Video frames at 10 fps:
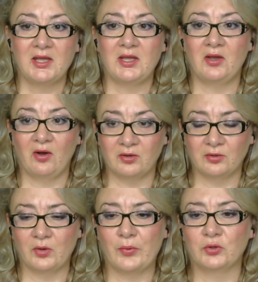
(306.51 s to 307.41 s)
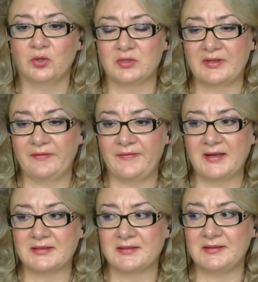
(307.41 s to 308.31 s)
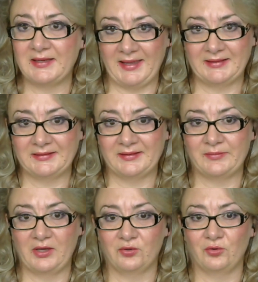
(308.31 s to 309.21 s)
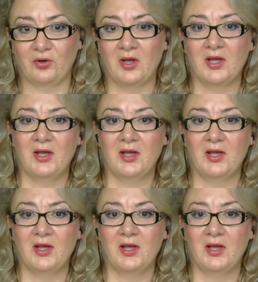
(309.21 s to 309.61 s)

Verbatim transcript: et en reprenant sa phase directe, Mercure